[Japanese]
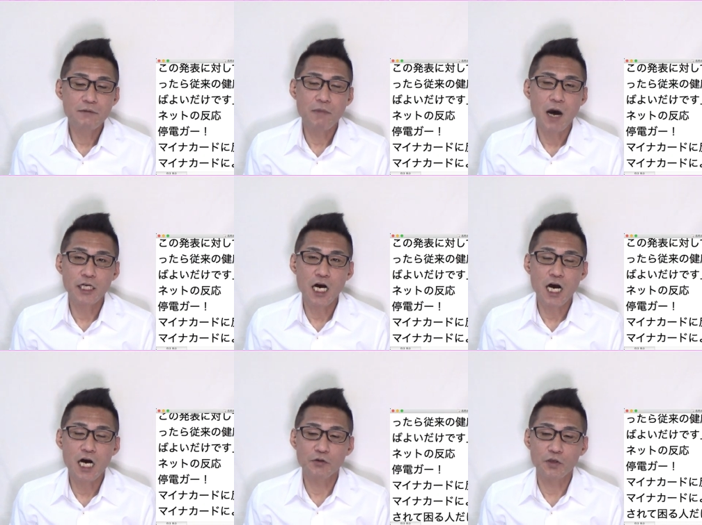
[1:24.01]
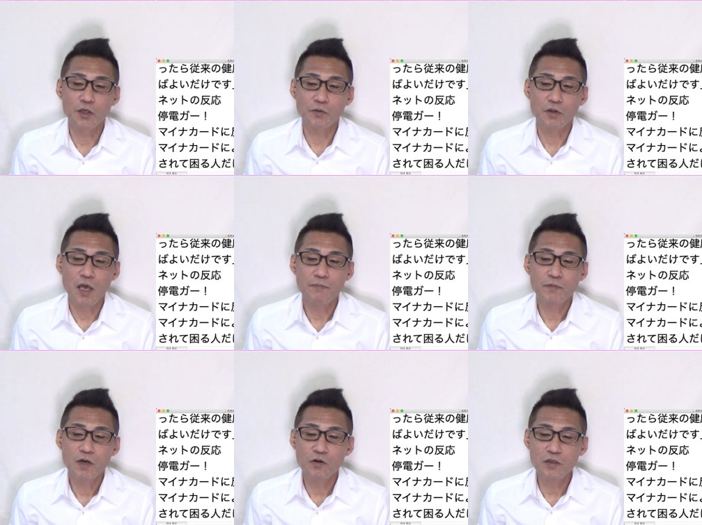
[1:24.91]
マイナカードによって
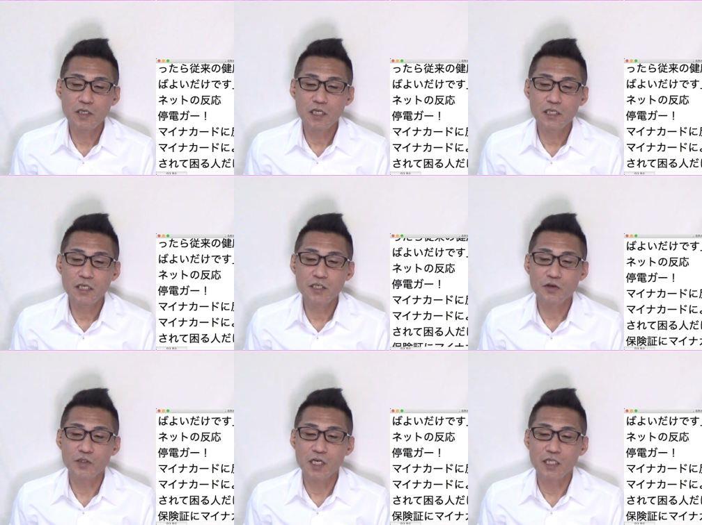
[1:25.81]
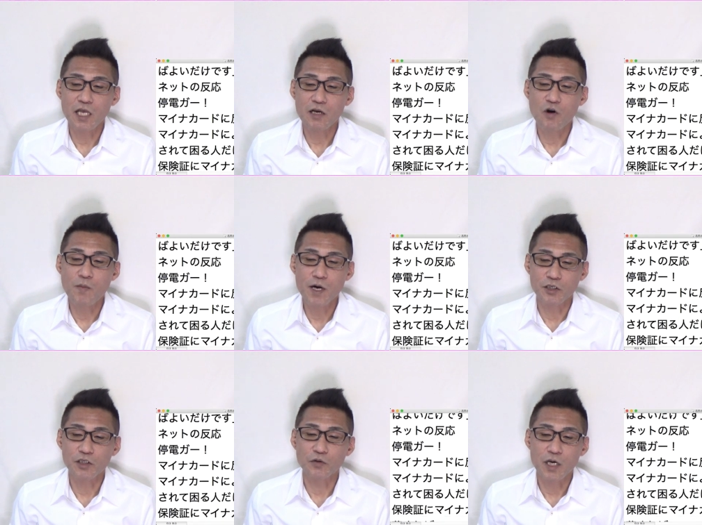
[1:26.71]
本人認証されて困る
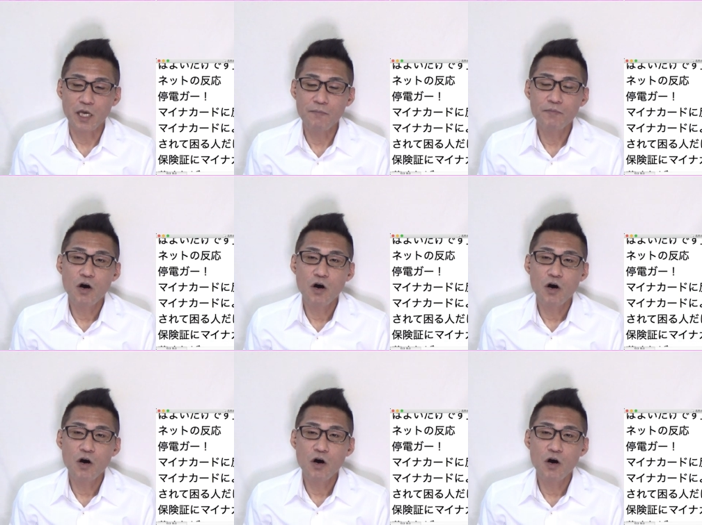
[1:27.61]
人だけ。